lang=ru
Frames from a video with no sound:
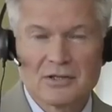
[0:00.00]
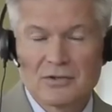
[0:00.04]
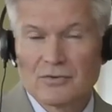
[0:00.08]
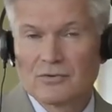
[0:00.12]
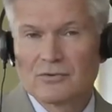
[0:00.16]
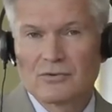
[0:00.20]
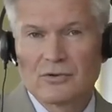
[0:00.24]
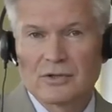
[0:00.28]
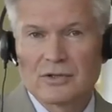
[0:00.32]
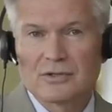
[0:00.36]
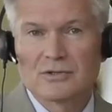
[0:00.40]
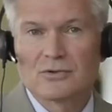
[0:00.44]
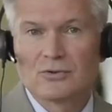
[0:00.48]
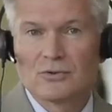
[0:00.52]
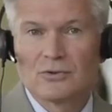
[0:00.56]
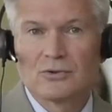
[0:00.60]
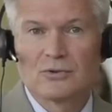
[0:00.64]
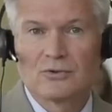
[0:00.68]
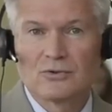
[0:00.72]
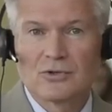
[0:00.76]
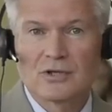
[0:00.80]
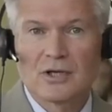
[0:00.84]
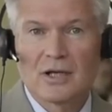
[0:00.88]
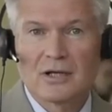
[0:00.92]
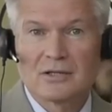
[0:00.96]
Чего только стоит
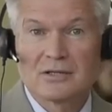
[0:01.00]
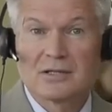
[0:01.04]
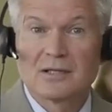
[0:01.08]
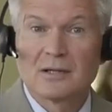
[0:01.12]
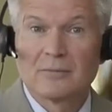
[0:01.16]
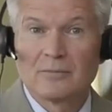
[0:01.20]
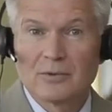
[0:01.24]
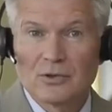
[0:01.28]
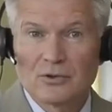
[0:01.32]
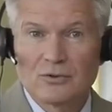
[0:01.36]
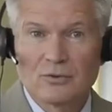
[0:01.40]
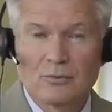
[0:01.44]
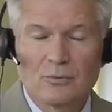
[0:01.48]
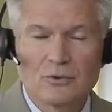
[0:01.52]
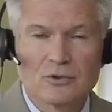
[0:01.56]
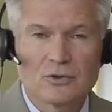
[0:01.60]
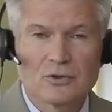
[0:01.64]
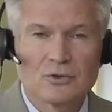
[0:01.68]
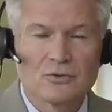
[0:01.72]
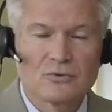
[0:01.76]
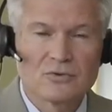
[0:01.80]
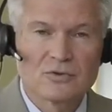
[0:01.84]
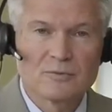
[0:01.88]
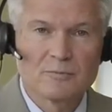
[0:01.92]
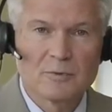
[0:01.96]
участие, причем
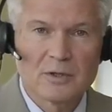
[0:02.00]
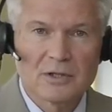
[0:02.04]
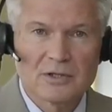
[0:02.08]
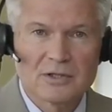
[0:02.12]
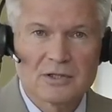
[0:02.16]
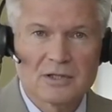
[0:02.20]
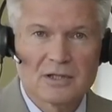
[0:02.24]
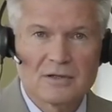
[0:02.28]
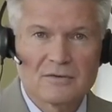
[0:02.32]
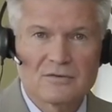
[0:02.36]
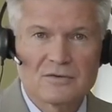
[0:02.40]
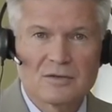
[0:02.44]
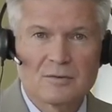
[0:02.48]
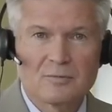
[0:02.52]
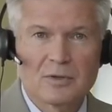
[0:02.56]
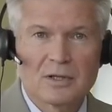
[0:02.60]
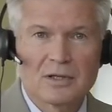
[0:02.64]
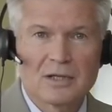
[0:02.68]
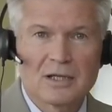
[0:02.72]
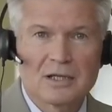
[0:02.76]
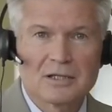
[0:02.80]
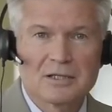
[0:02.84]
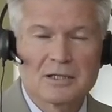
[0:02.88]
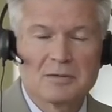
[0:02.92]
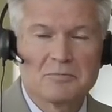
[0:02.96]
очень успешное в
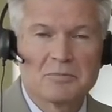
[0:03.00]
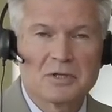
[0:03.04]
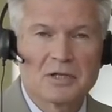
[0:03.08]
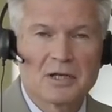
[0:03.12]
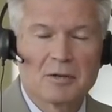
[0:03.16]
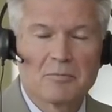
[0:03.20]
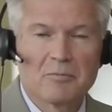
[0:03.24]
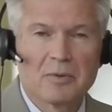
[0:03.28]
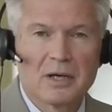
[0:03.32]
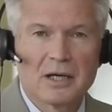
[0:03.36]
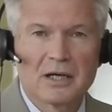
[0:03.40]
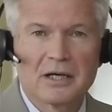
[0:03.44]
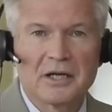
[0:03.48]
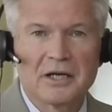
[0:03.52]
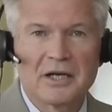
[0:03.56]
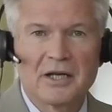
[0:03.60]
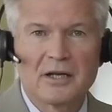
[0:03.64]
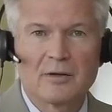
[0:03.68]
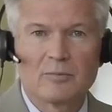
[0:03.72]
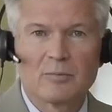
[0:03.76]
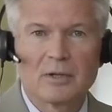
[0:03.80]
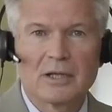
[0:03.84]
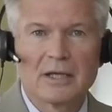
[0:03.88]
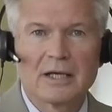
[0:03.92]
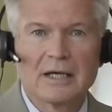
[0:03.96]
чемпионате мира по
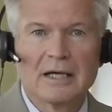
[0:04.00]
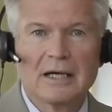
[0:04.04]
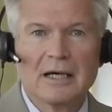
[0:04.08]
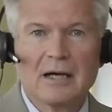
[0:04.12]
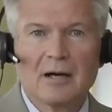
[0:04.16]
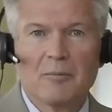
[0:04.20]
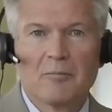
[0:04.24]
гребле,